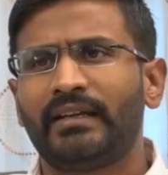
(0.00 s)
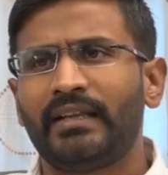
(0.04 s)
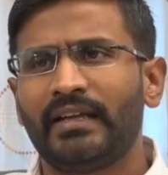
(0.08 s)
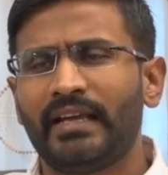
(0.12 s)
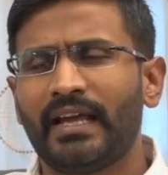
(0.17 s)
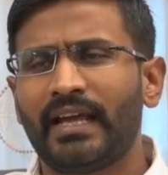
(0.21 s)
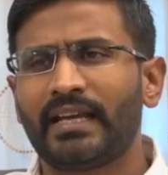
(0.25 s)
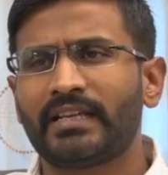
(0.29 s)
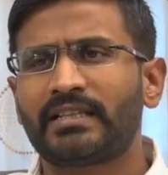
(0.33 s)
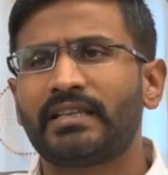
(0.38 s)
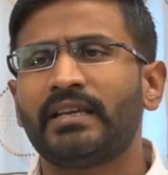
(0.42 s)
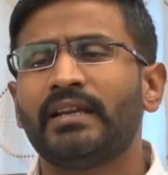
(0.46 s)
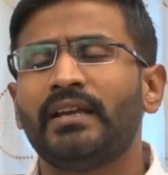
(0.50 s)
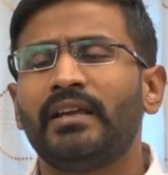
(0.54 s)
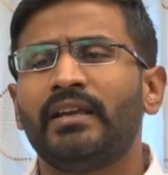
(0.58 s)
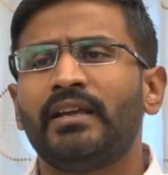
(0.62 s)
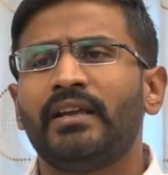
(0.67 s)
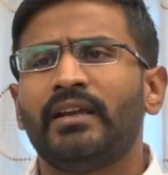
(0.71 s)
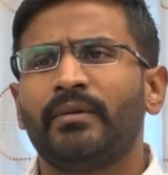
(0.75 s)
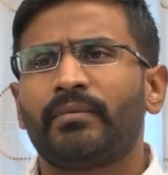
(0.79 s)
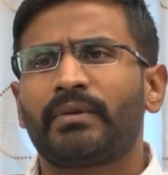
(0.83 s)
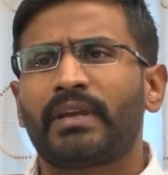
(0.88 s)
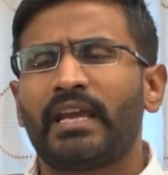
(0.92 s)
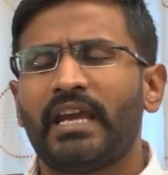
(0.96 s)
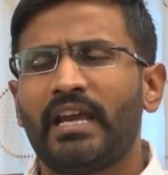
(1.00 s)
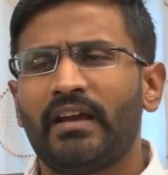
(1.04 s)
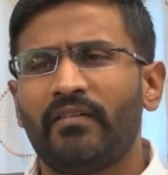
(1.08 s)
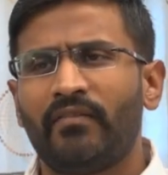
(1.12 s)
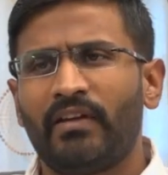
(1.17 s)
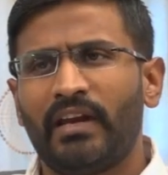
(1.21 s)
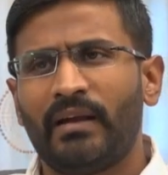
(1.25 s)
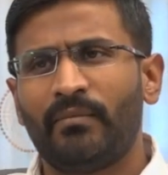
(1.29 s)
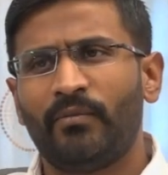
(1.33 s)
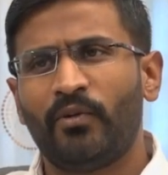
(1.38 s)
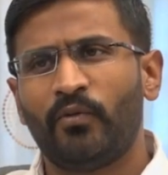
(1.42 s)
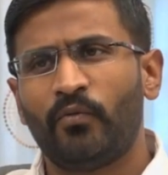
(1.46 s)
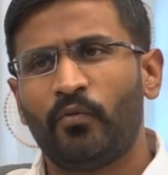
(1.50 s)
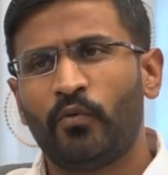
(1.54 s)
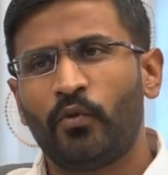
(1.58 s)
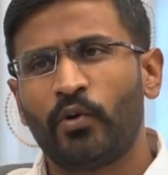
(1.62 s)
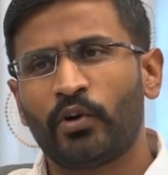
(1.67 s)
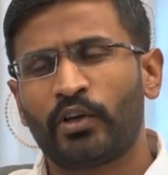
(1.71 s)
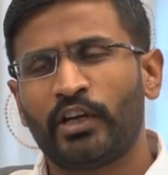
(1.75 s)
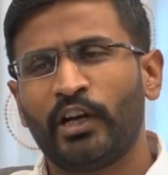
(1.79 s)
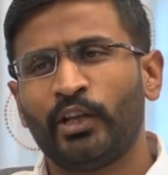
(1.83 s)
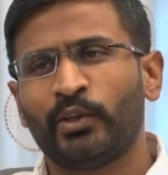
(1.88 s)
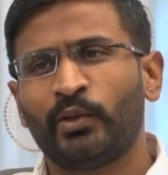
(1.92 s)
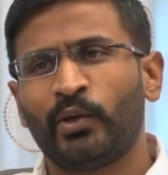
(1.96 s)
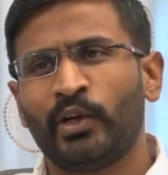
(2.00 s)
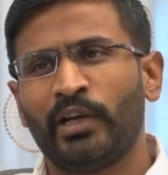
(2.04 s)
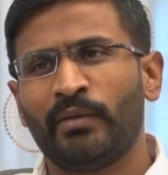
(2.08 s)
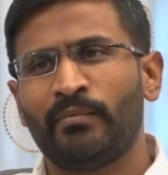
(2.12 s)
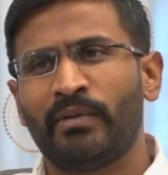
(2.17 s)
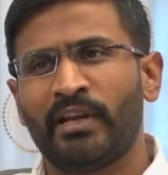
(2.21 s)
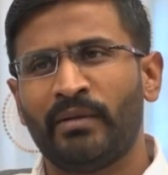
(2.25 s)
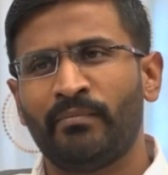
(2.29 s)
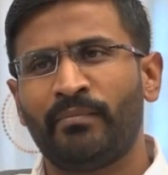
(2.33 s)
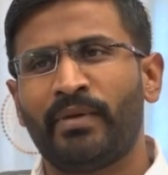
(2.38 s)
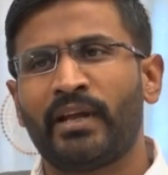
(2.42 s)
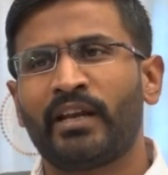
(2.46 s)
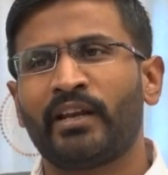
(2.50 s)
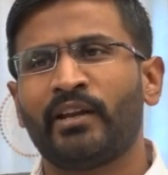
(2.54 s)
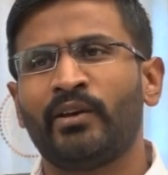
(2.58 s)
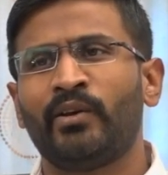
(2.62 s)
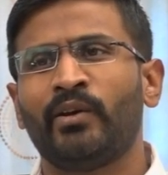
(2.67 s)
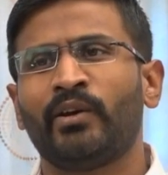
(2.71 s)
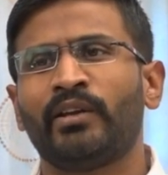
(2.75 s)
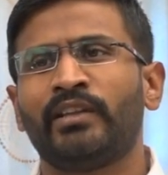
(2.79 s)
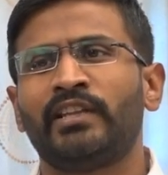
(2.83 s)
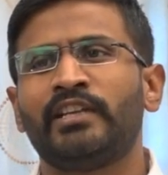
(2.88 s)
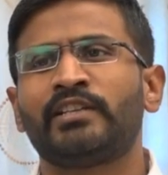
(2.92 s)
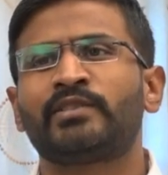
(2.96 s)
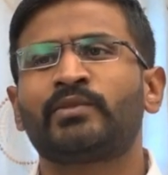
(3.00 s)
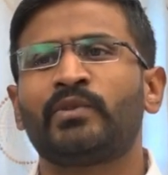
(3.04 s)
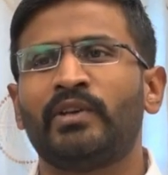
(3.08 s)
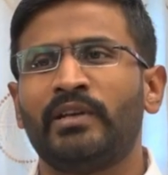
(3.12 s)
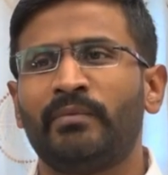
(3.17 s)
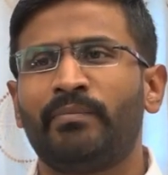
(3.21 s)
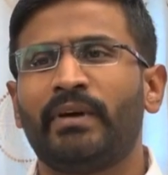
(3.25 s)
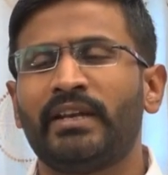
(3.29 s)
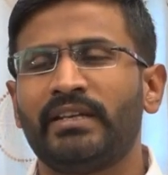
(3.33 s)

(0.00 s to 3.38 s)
టీఆర్ఎస్ కేవలము ఓట్లతోటి మనం పరిగణలోకి తీసుకొని